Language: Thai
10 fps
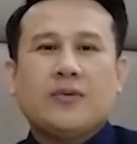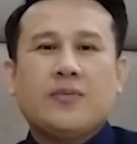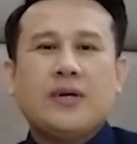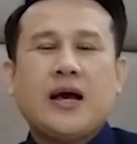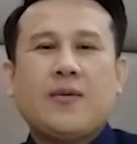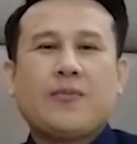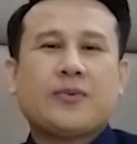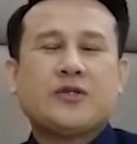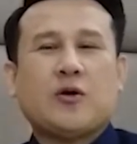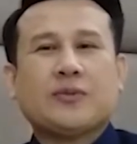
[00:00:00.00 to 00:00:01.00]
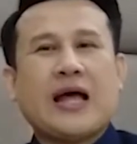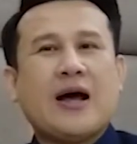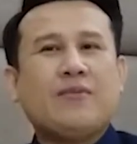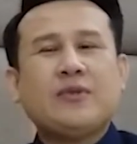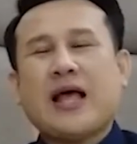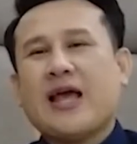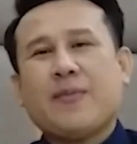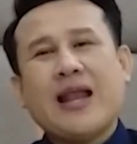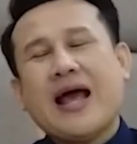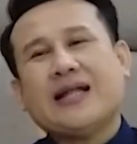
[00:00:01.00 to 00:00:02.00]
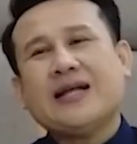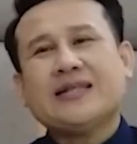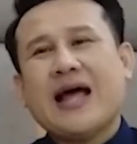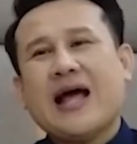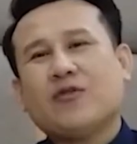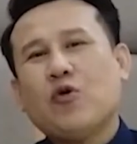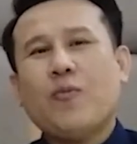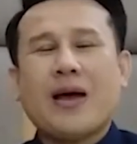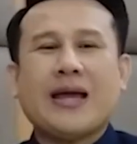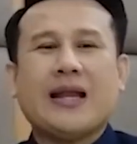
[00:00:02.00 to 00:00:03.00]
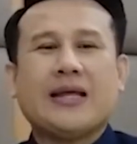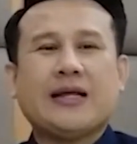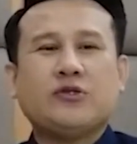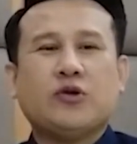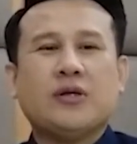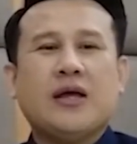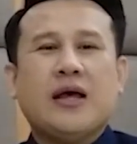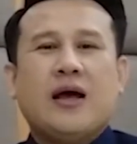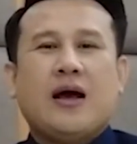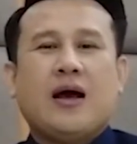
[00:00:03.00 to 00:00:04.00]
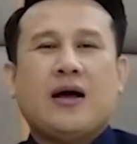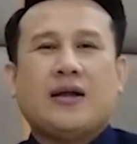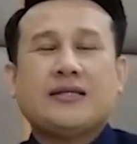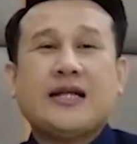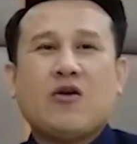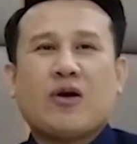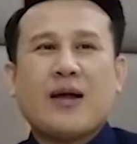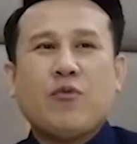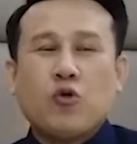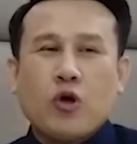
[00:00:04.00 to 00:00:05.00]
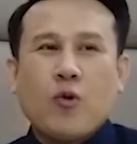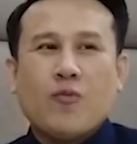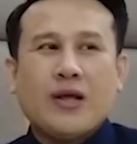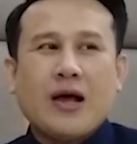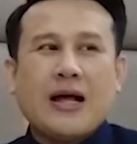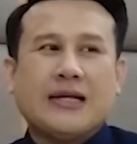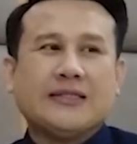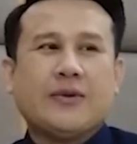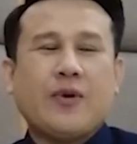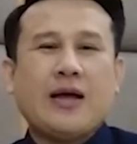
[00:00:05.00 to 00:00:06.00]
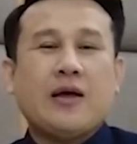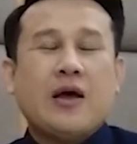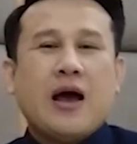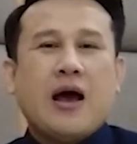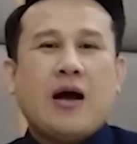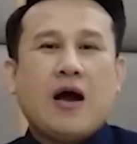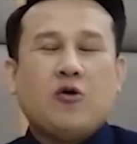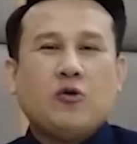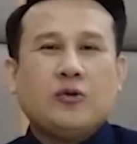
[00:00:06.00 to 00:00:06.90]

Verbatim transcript: เพื่อสอบถามไถ่ปัญหาต่าง ๆ ทั่วไปอะไรเงี้ยจนลักษณะของการพูดคุยของผมเนี่ยก็อาจจะแบบว่าเอา